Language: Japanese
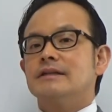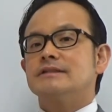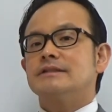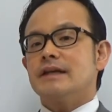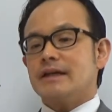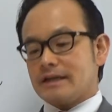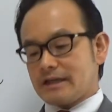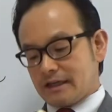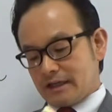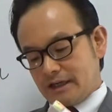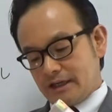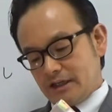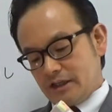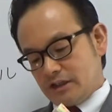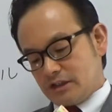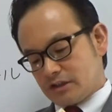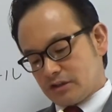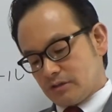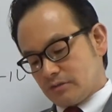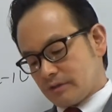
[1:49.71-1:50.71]
全会
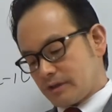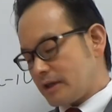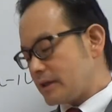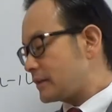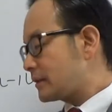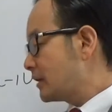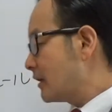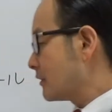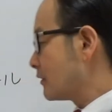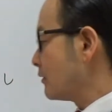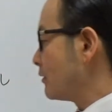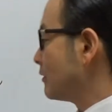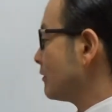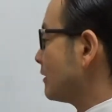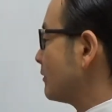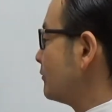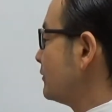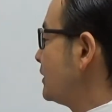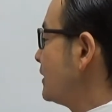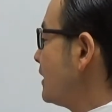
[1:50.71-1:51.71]
一致の決定というの
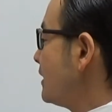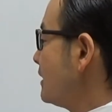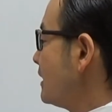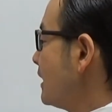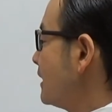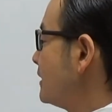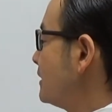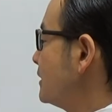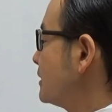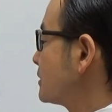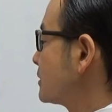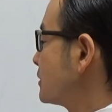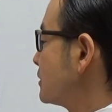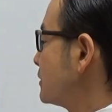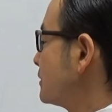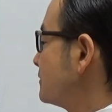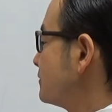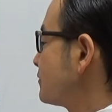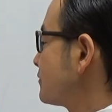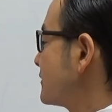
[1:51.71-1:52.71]
は見えないリスク、
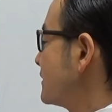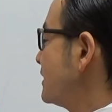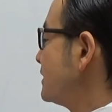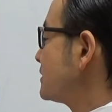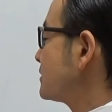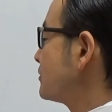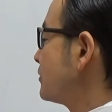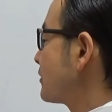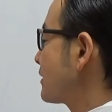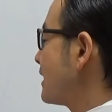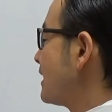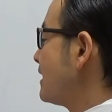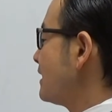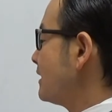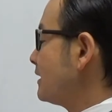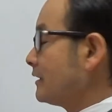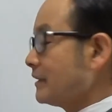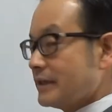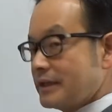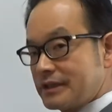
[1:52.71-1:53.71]
リスクを
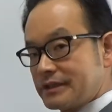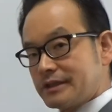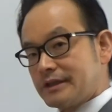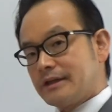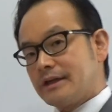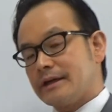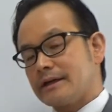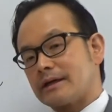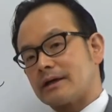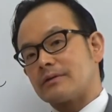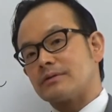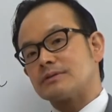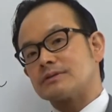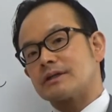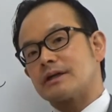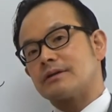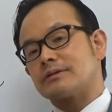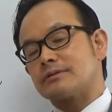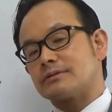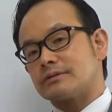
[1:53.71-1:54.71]
勘案できていない可能
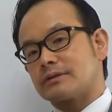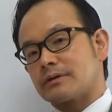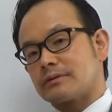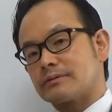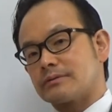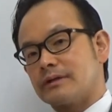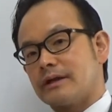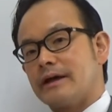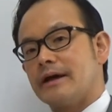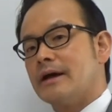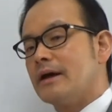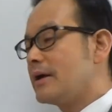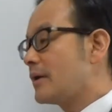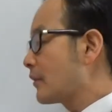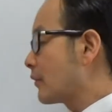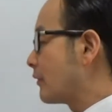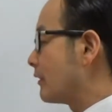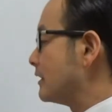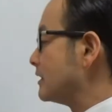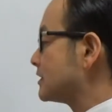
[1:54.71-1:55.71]
性があるといったことで、
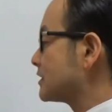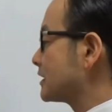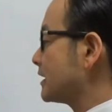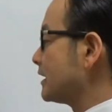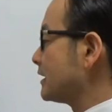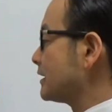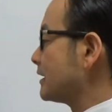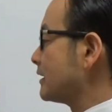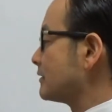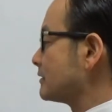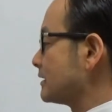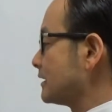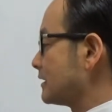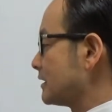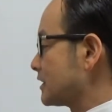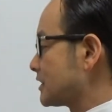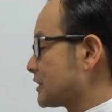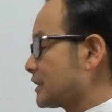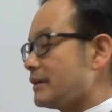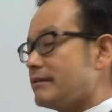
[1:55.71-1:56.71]
これ意思決定の際
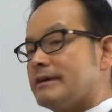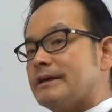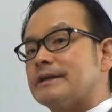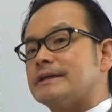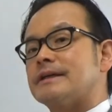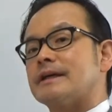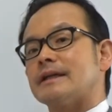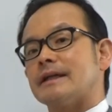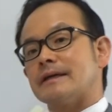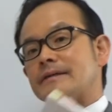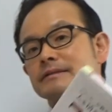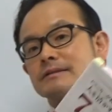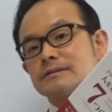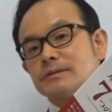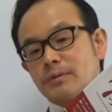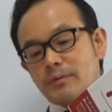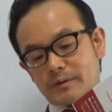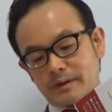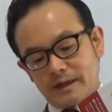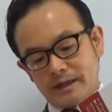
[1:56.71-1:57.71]
にはしてはいけない、
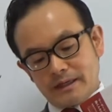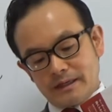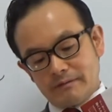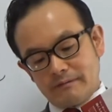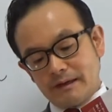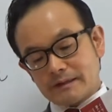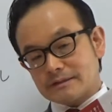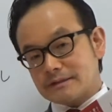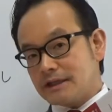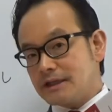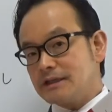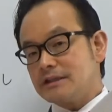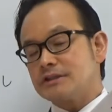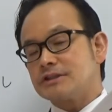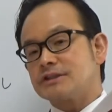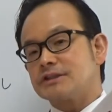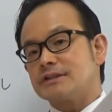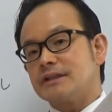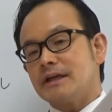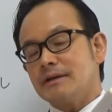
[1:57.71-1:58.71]
その会議は成
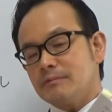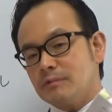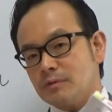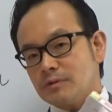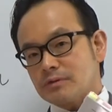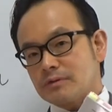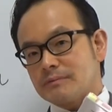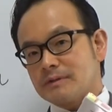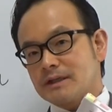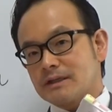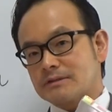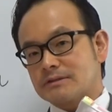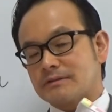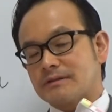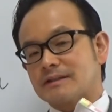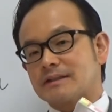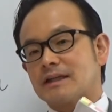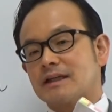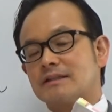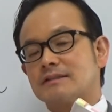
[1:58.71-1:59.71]
立しないものと見なすとい
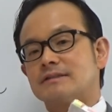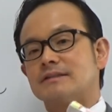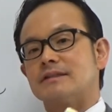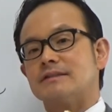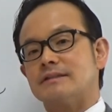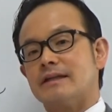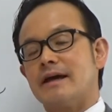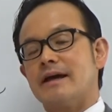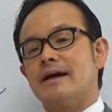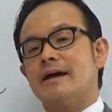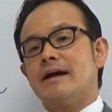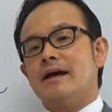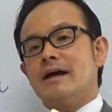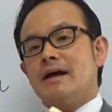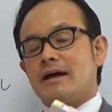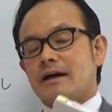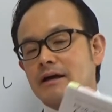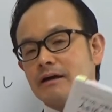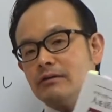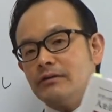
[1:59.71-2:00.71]
うのは正しいんですね。
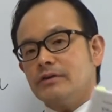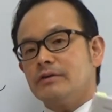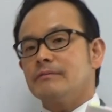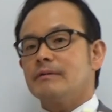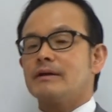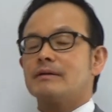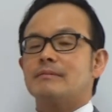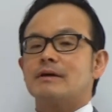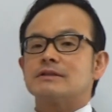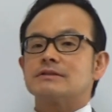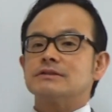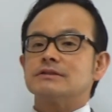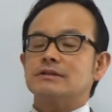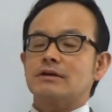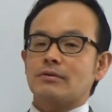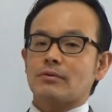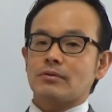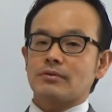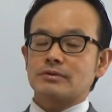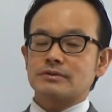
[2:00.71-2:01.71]
かの有名な松
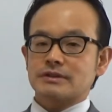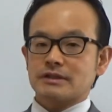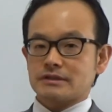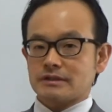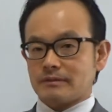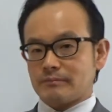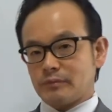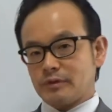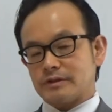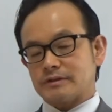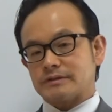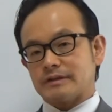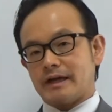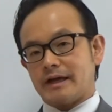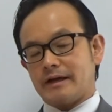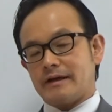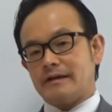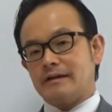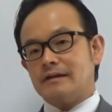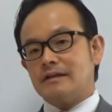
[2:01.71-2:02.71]
下幸之助さんもです
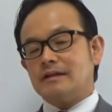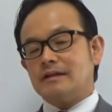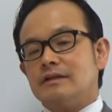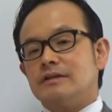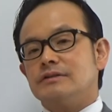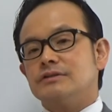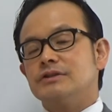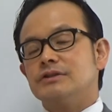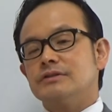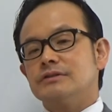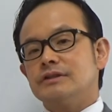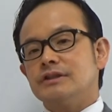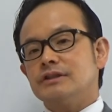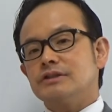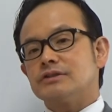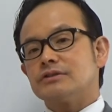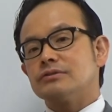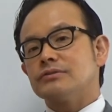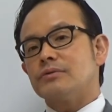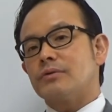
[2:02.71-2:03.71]
ね、じゅうに
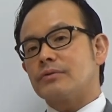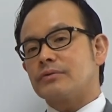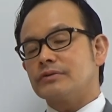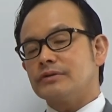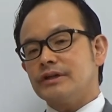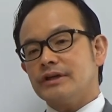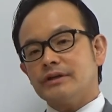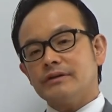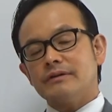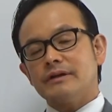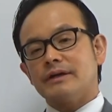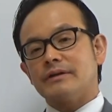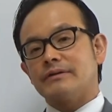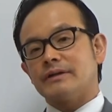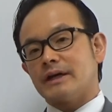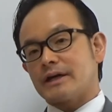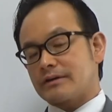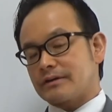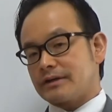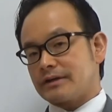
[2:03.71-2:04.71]
んちゅうろくにんぐらいの
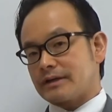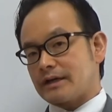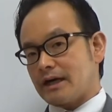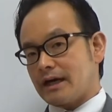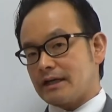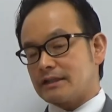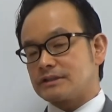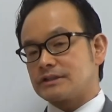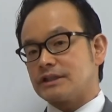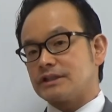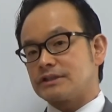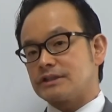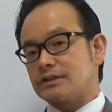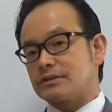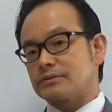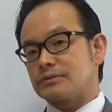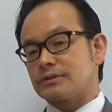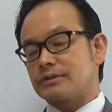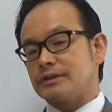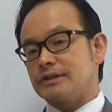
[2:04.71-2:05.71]
役員が反省して
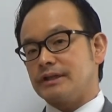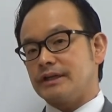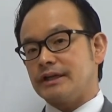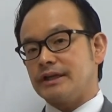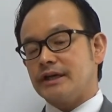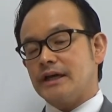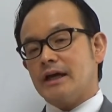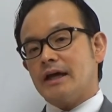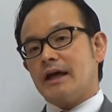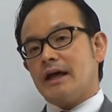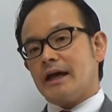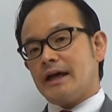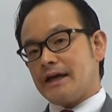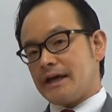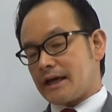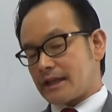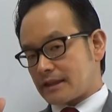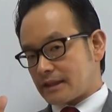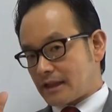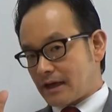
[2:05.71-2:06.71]
いる時に
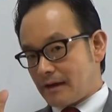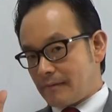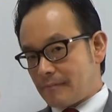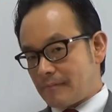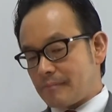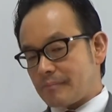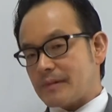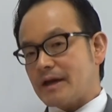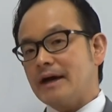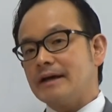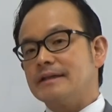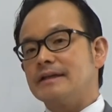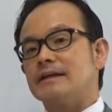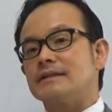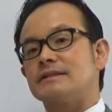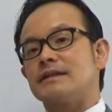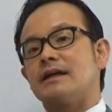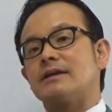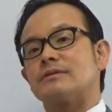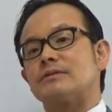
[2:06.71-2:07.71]
やった
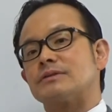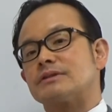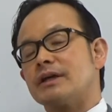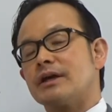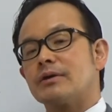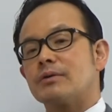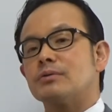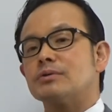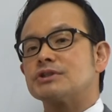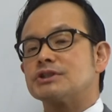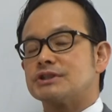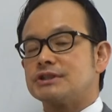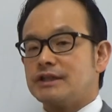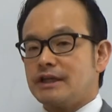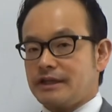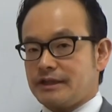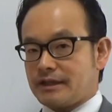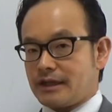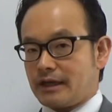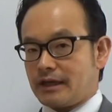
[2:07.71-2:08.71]
アイデアじゃないと成功し
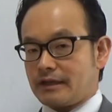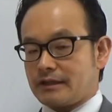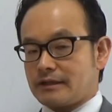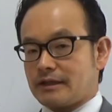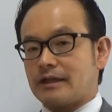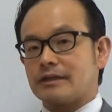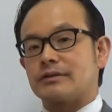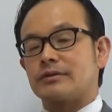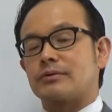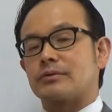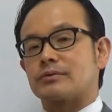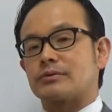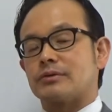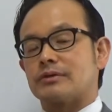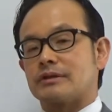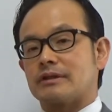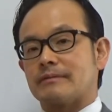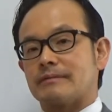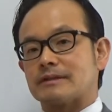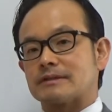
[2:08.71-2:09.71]
ないんだなんていうこと
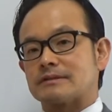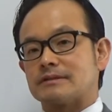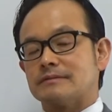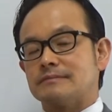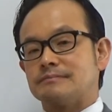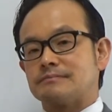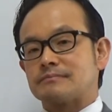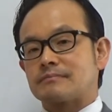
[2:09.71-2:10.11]
を言ってます。